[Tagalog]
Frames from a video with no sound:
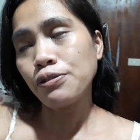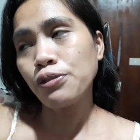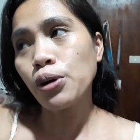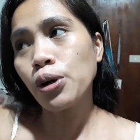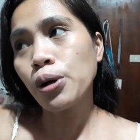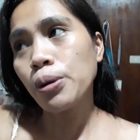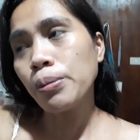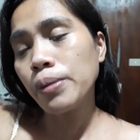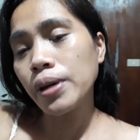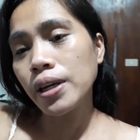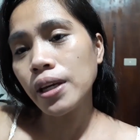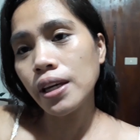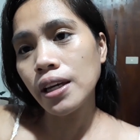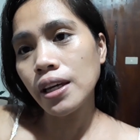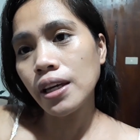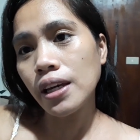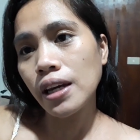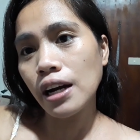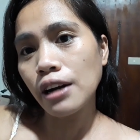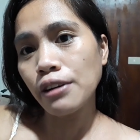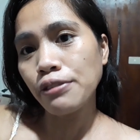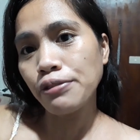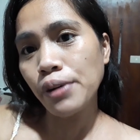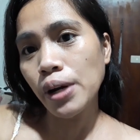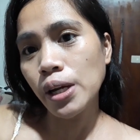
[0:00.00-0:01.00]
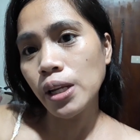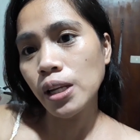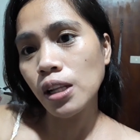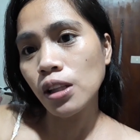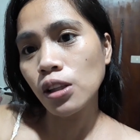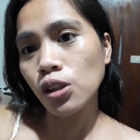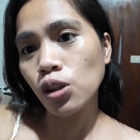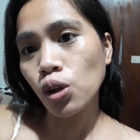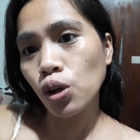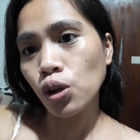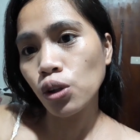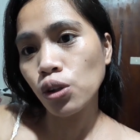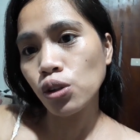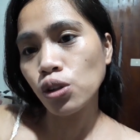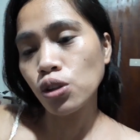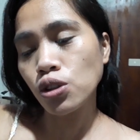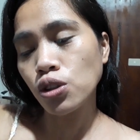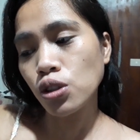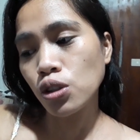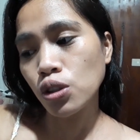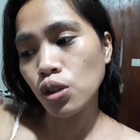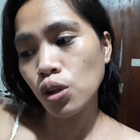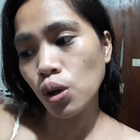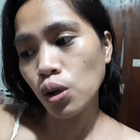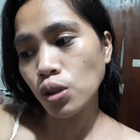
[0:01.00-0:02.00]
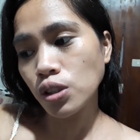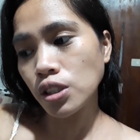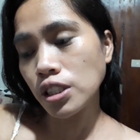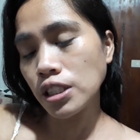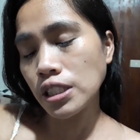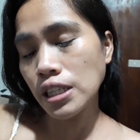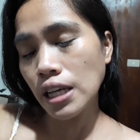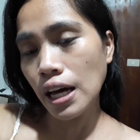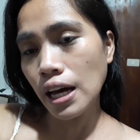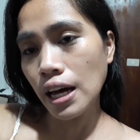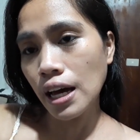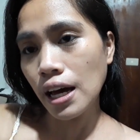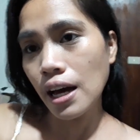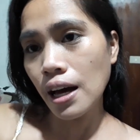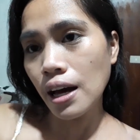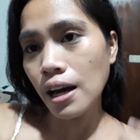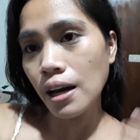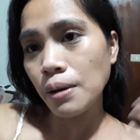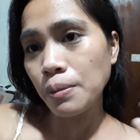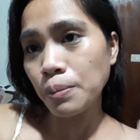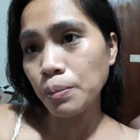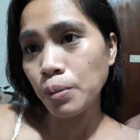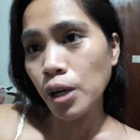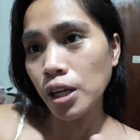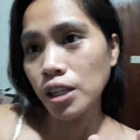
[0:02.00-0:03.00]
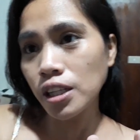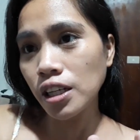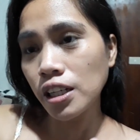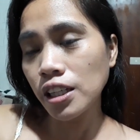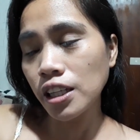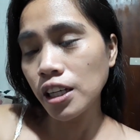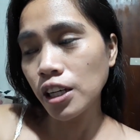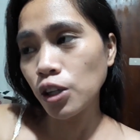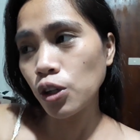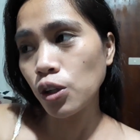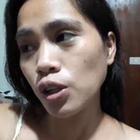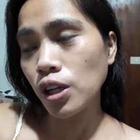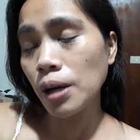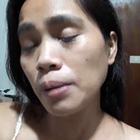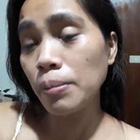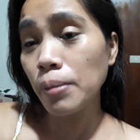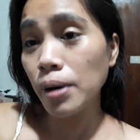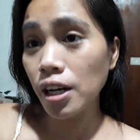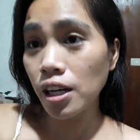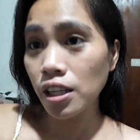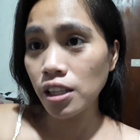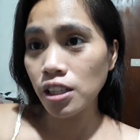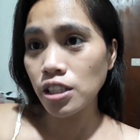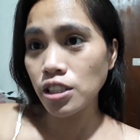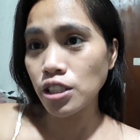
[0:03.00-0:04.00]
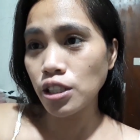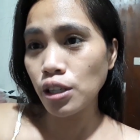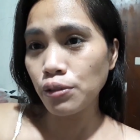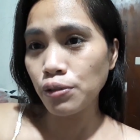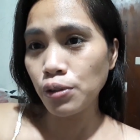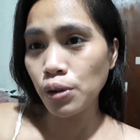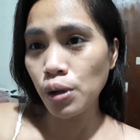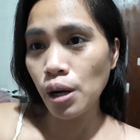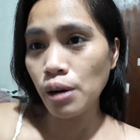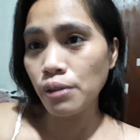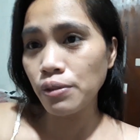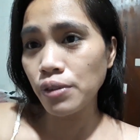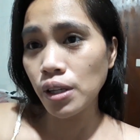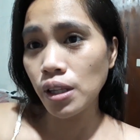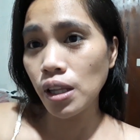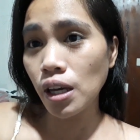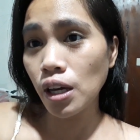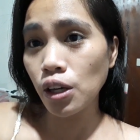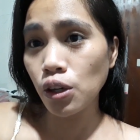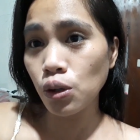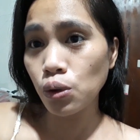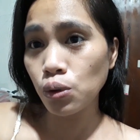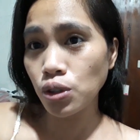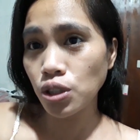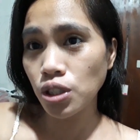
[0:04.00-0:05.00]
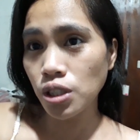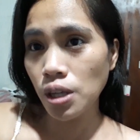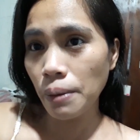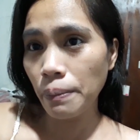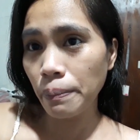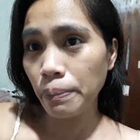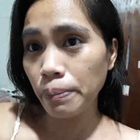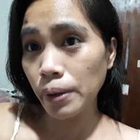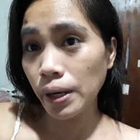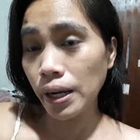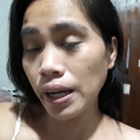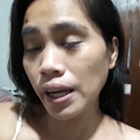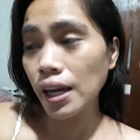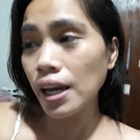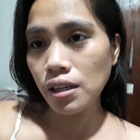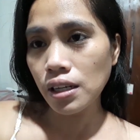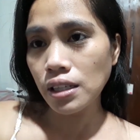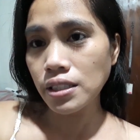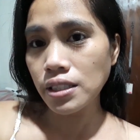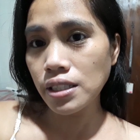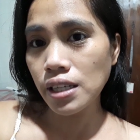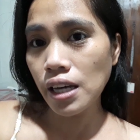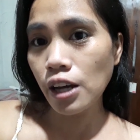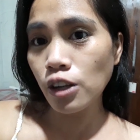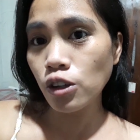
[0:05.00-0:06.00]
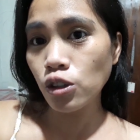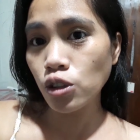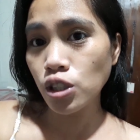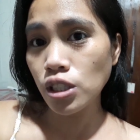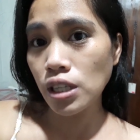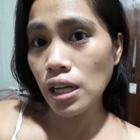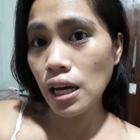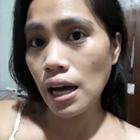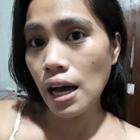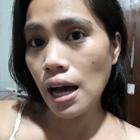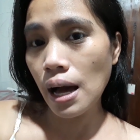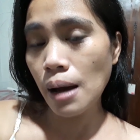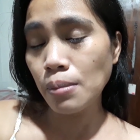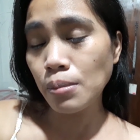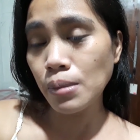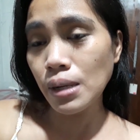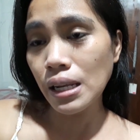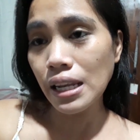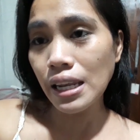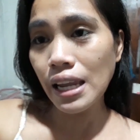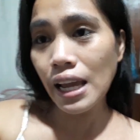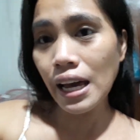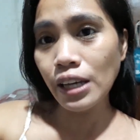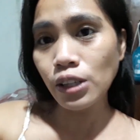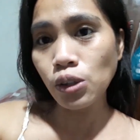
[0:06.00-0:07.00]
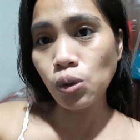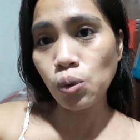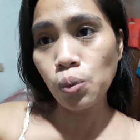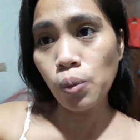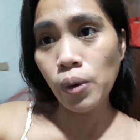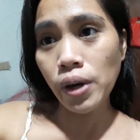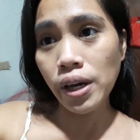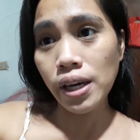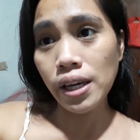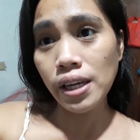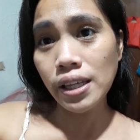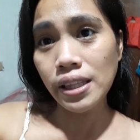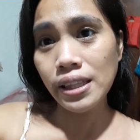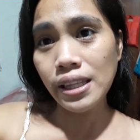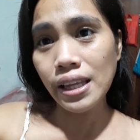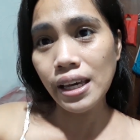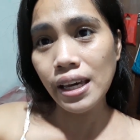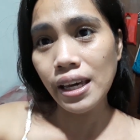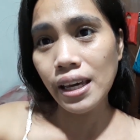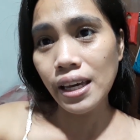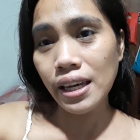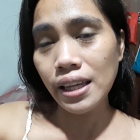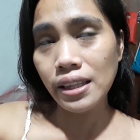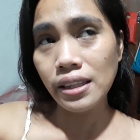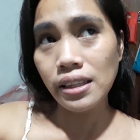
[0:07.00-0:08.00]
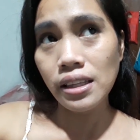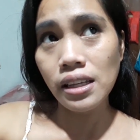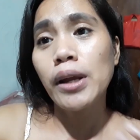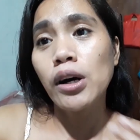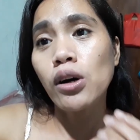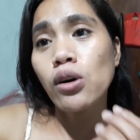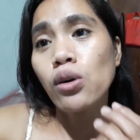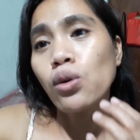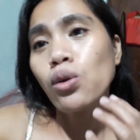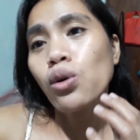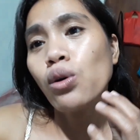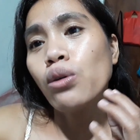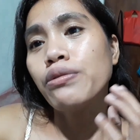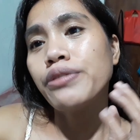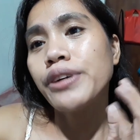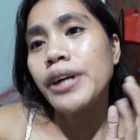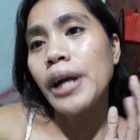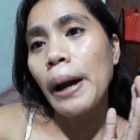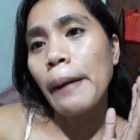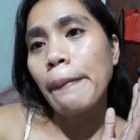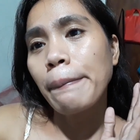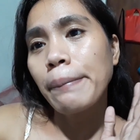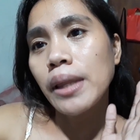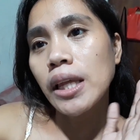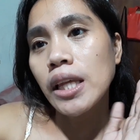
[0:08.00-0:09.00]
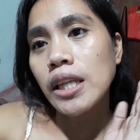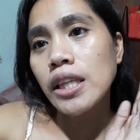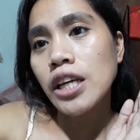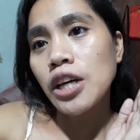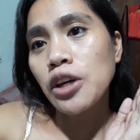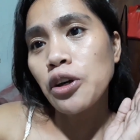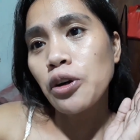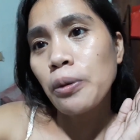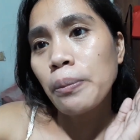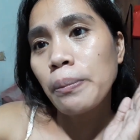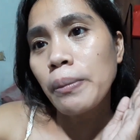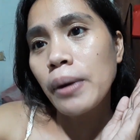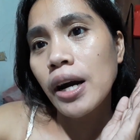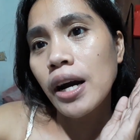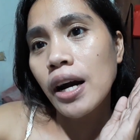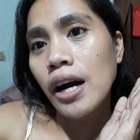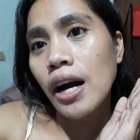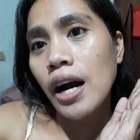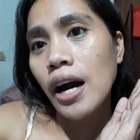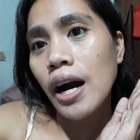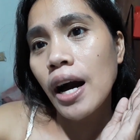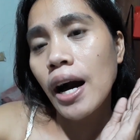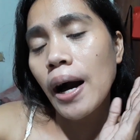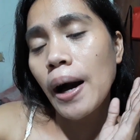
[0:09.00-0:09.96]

For me, ang final thoughts ko sa product na yun ay maganda siya for everyday use, syempre. Kasi ano siya, um, lightweight and nako-cover up din niya yung mga